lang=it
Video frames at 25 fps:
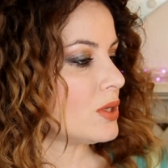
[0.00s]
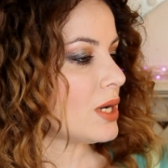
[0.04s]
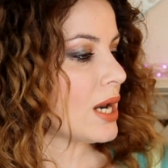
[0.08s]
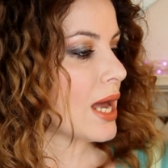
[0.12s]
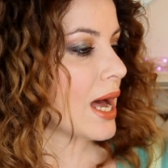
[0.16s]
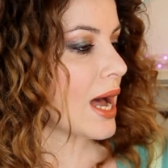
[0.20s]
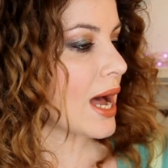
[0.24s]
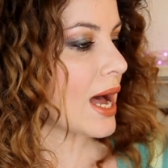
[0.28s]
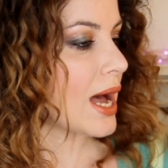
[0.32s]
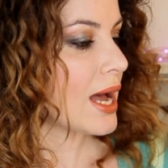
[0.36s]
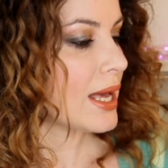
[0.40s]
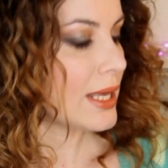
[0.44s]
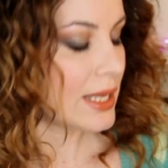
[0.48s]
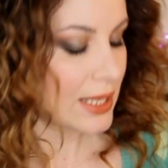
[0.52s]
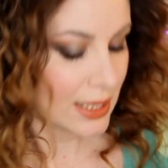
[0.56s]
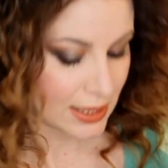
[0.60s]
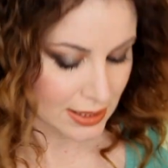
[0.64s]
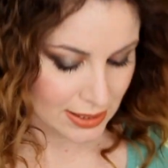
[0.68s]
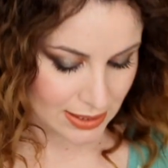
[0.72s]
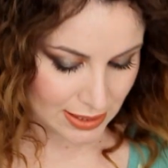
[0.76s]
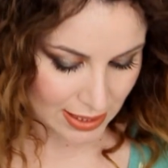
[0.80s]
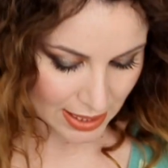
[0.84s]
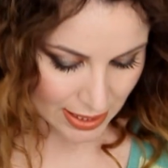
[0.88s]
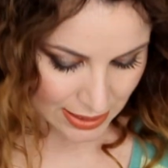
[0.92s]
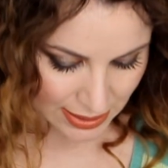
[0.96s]
la
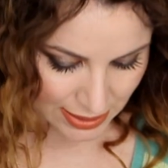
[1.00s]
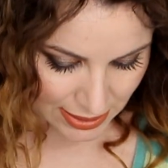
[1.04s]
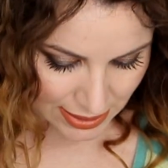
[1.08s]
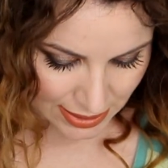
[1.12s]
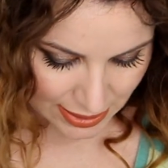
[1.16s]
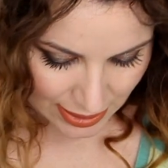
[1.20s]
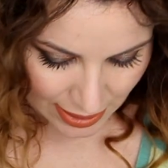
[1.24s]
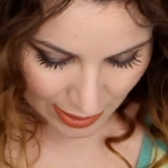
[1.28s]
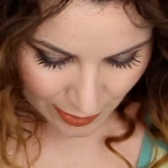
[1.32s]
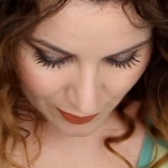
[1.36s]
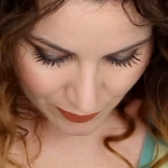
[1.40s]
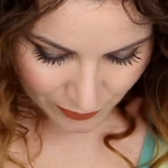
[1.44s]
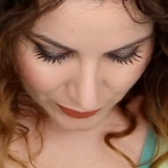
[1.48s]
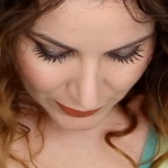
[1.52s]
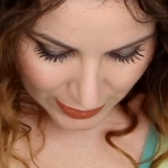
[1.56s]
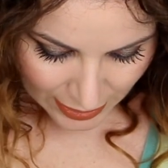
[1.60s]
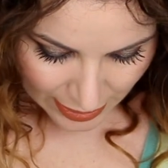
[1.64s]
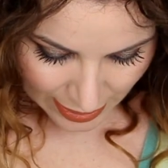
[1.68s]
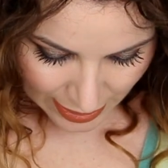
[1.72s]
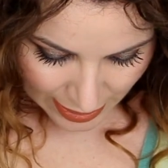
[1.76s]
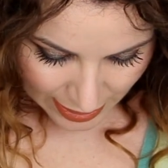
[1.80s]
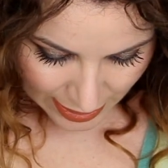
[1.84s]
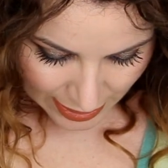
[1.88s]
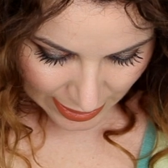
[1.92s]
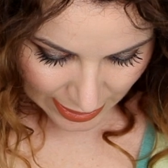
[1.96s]
XS
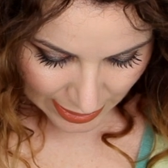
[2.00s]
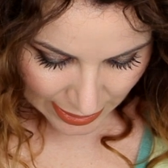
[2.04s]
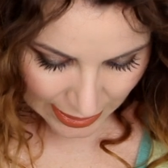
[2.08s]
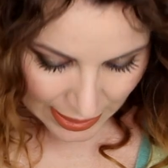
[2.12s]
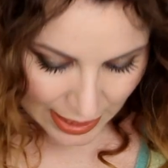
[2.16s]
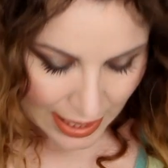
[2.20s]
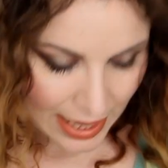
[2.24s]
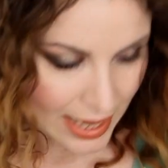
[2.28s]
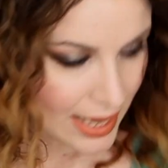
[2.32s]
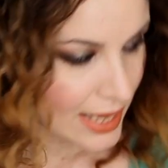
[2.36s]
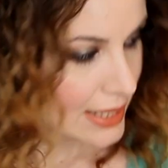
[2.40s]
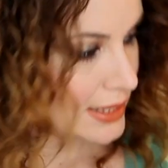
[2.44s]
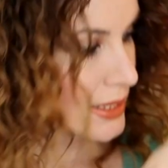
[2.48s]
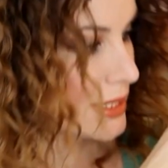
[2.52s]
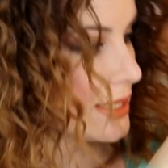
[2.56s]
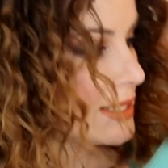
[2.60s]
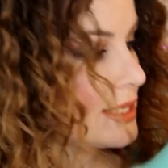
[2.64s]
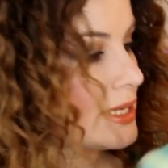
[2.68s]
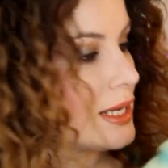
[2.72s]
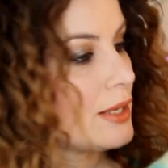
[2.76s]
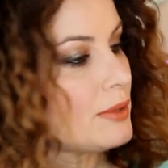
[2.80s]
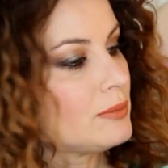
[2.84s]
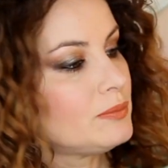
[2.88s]
e la S